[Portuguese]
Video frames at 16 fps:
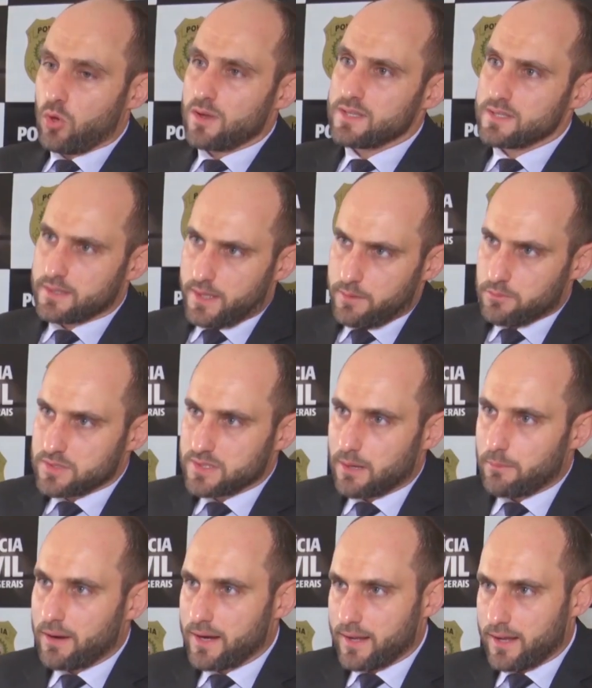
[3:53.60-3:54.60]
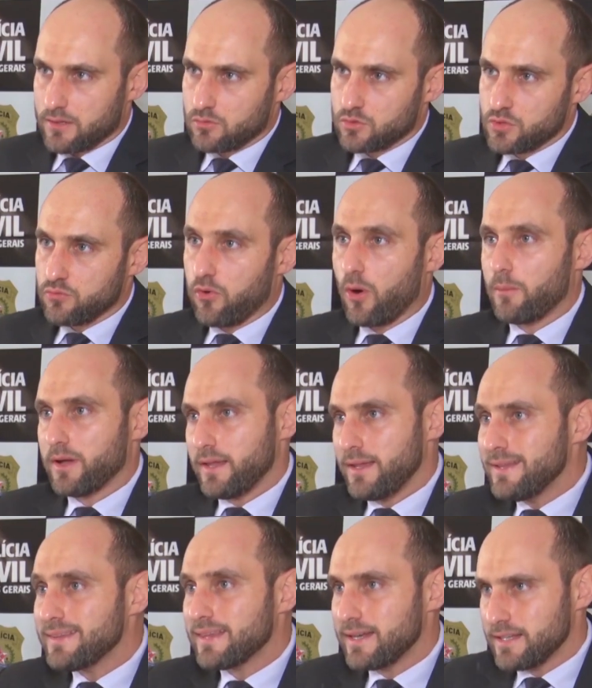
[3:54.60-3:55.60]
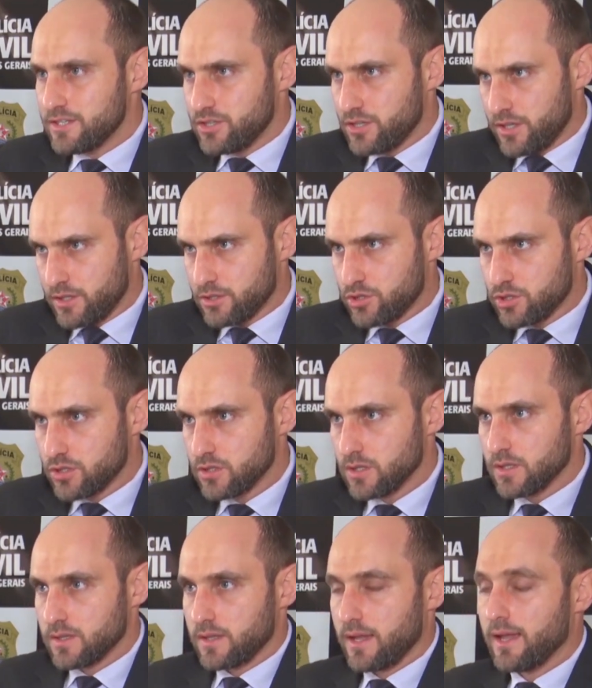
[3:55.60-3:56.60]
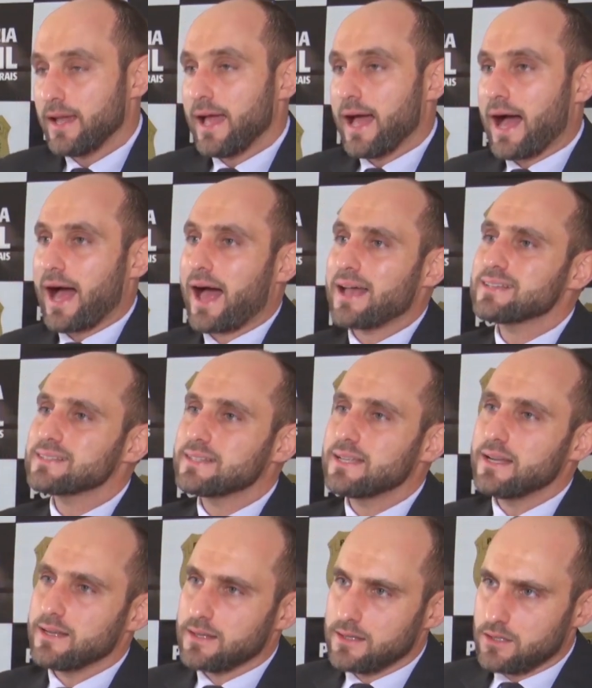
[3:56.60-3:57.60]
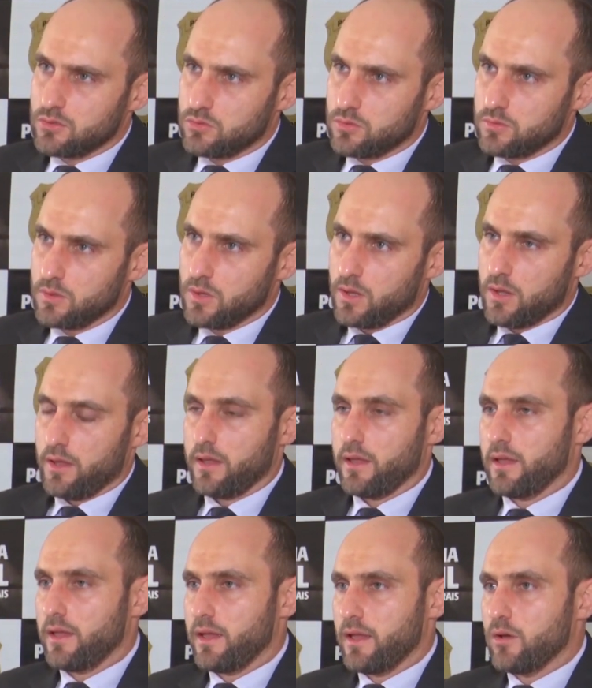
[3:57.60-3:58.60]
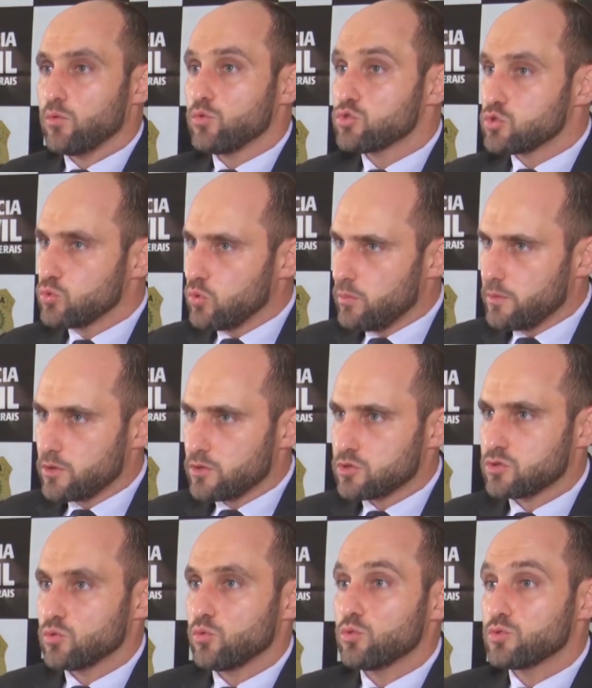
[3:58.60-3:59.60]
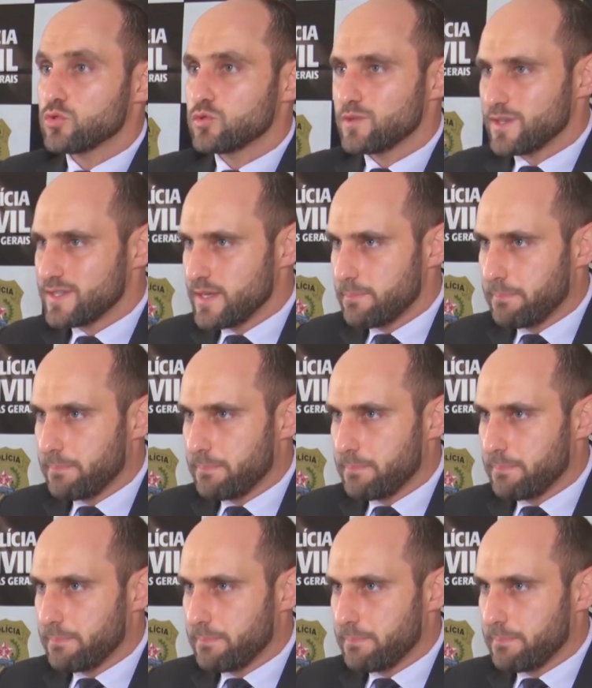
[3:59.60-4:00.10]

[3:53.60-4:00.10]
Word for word: Nós temos trabalhado de forma inteligente, né, rastreando é, os números, os